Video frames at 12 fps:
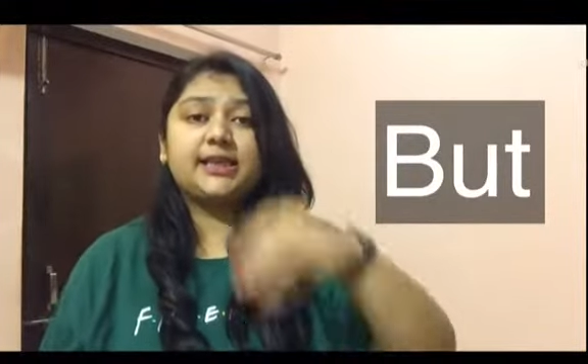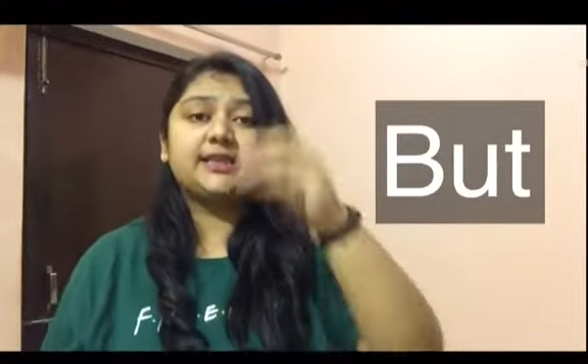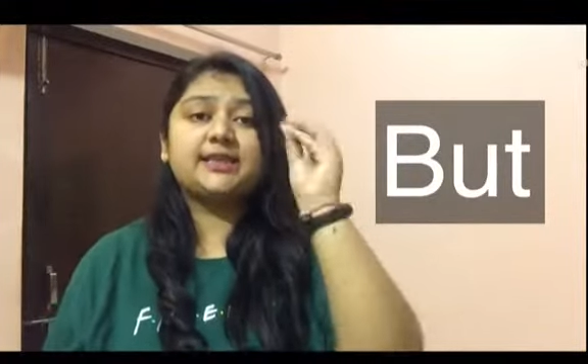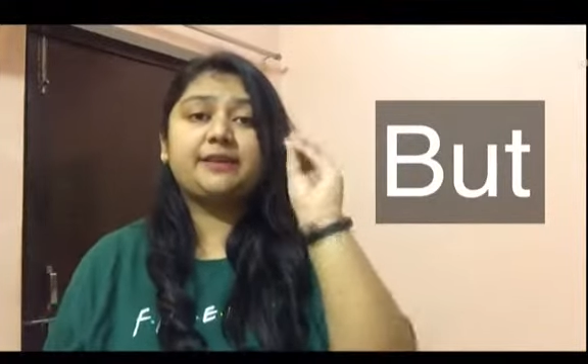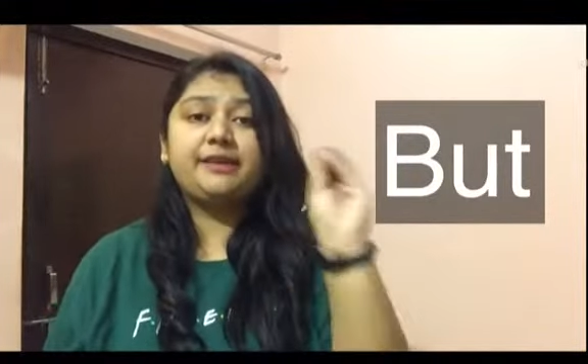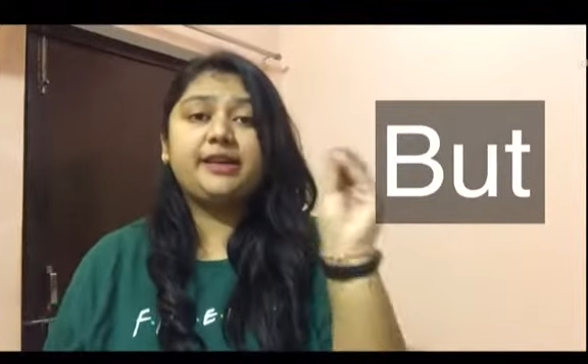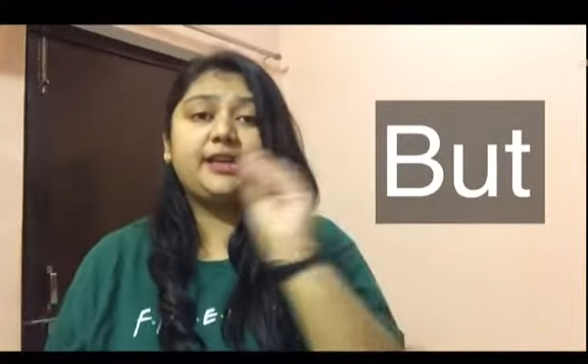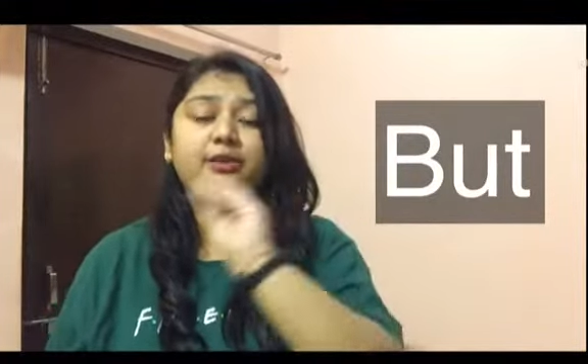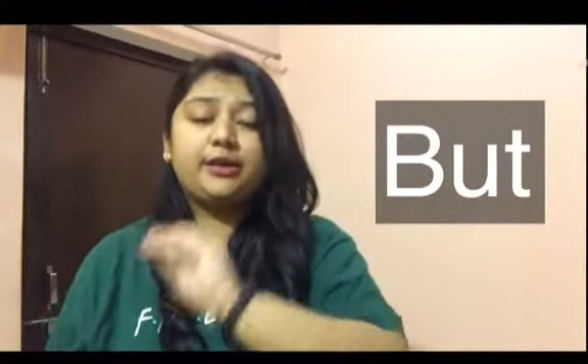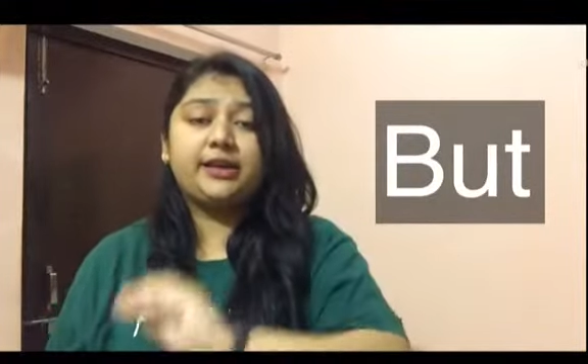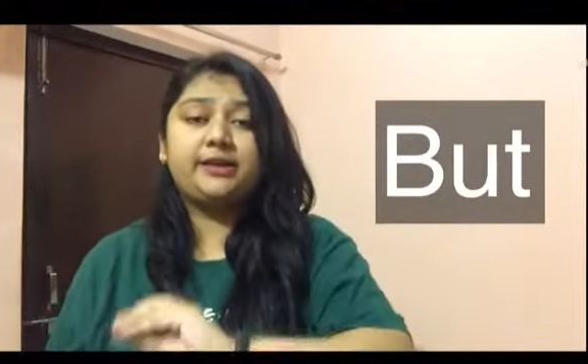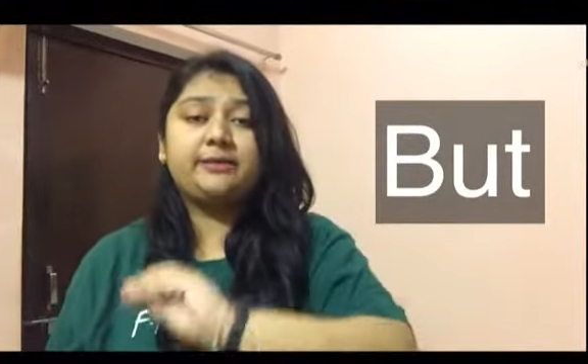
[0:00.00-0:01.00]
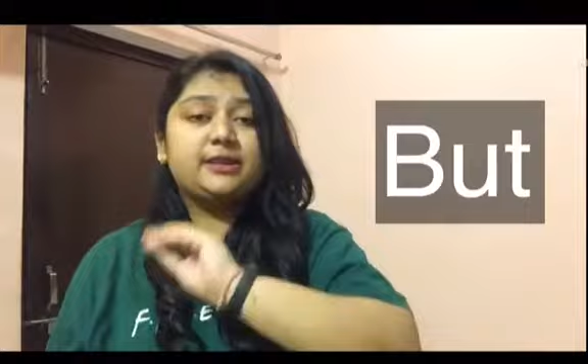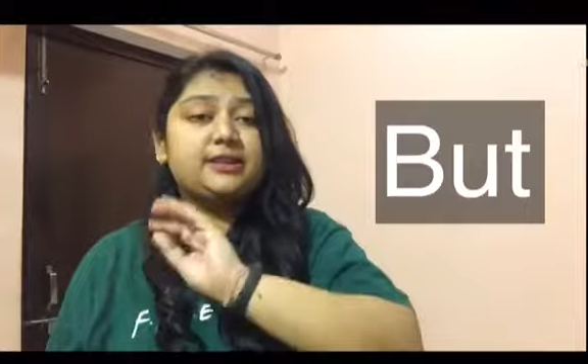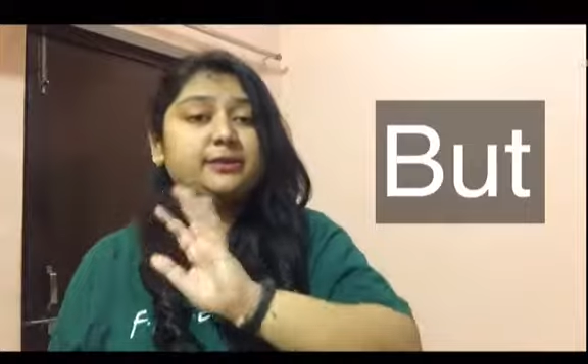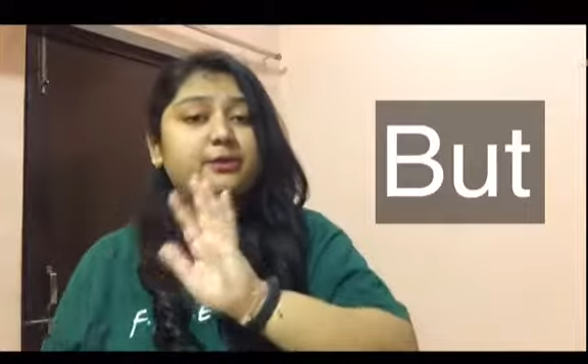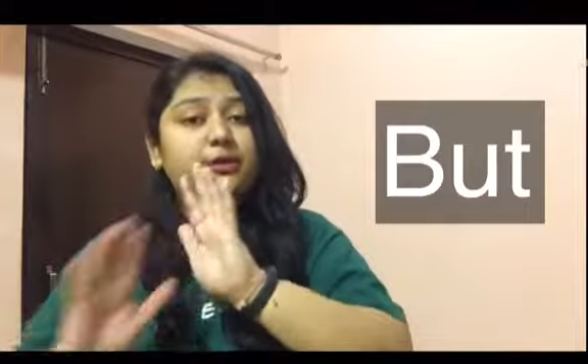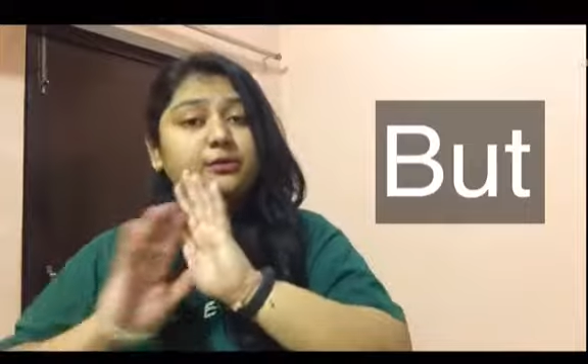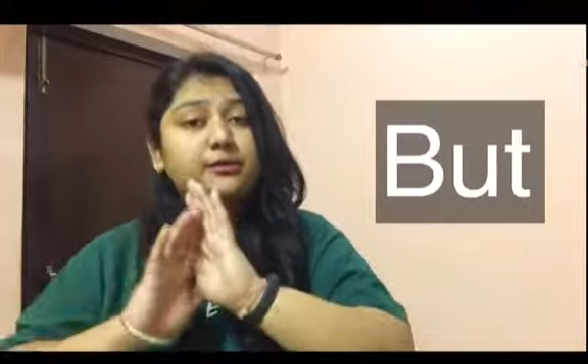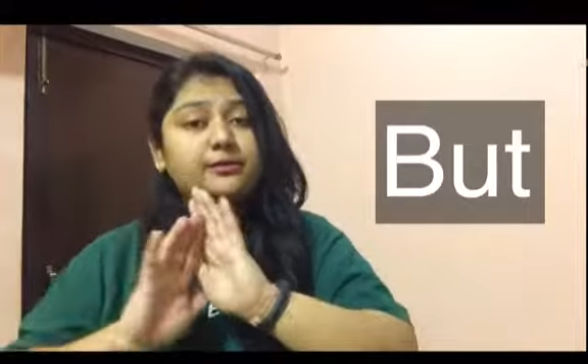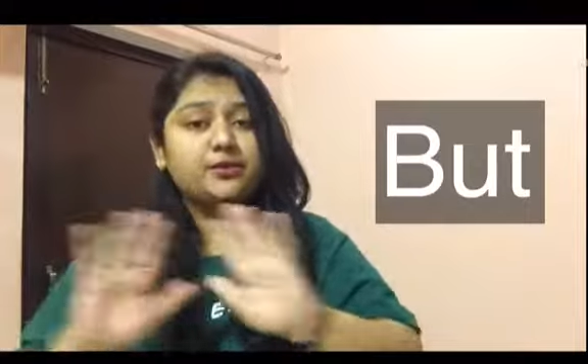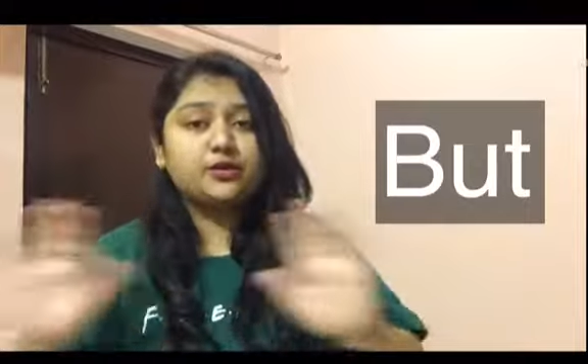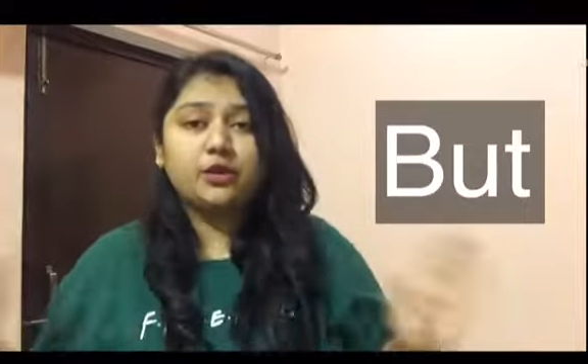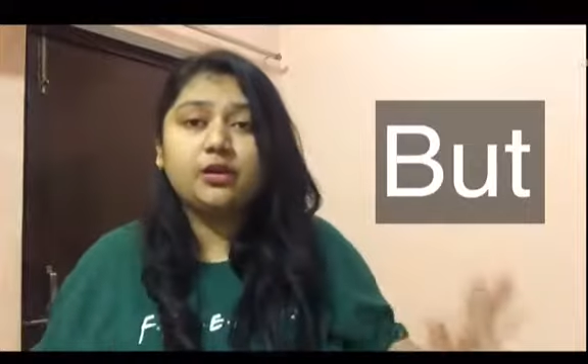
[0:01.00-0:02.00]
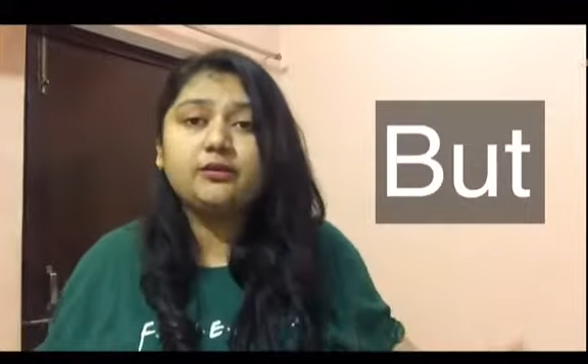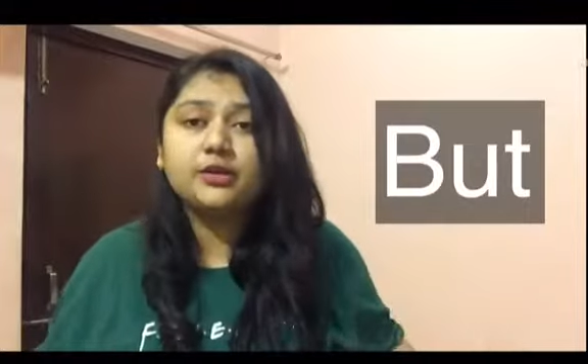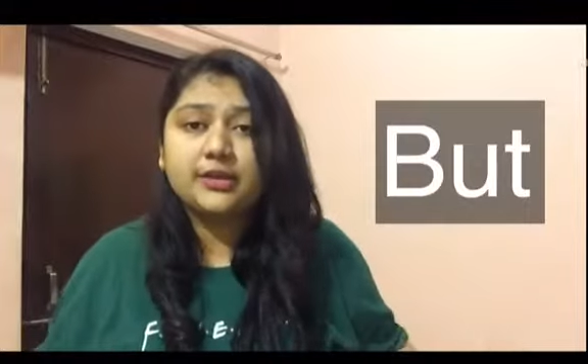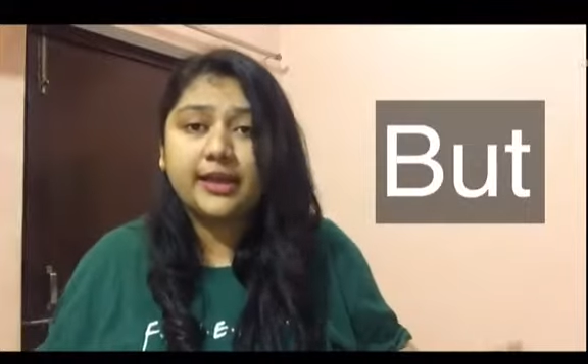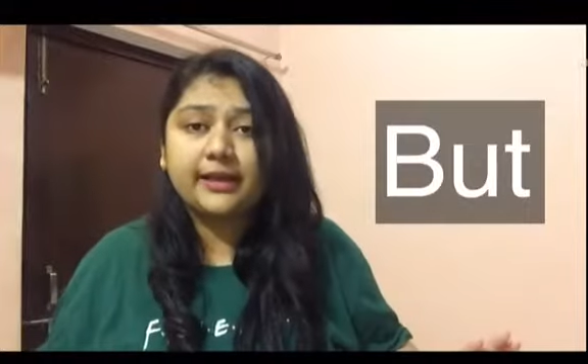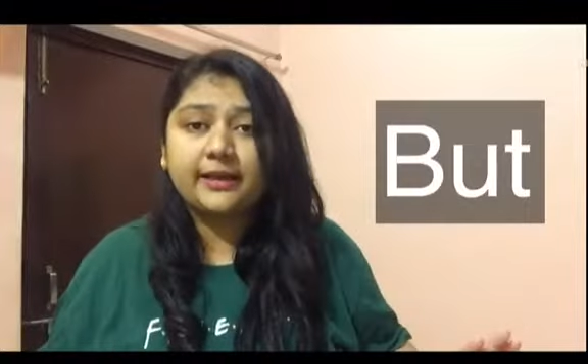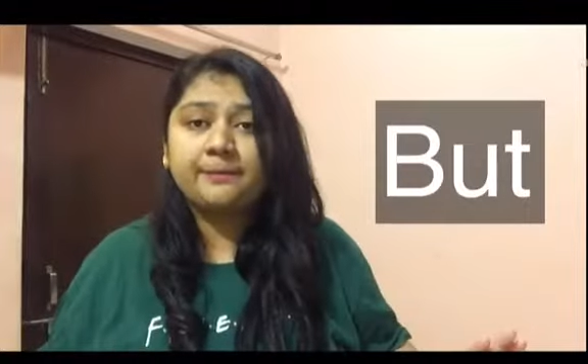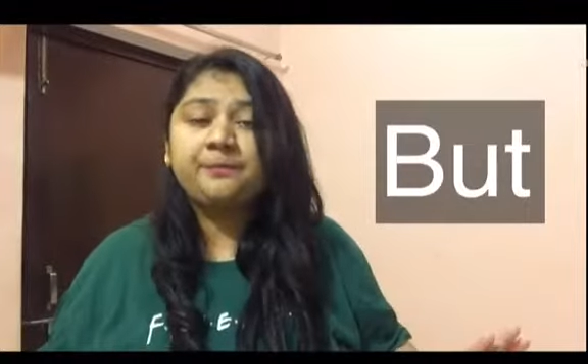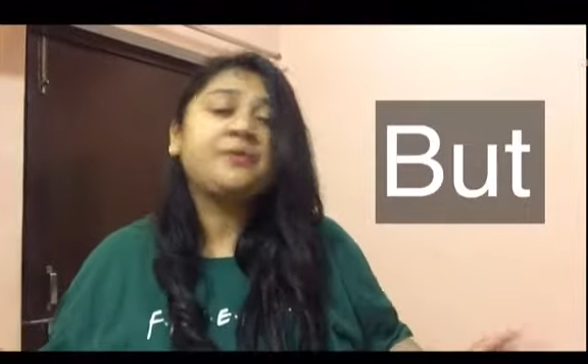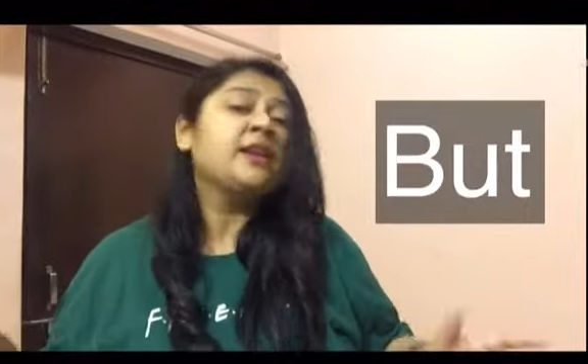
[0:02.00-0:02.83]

के 70 टू 80 परसेंट प्रॉब्लम सॉल्व हो जाएंगे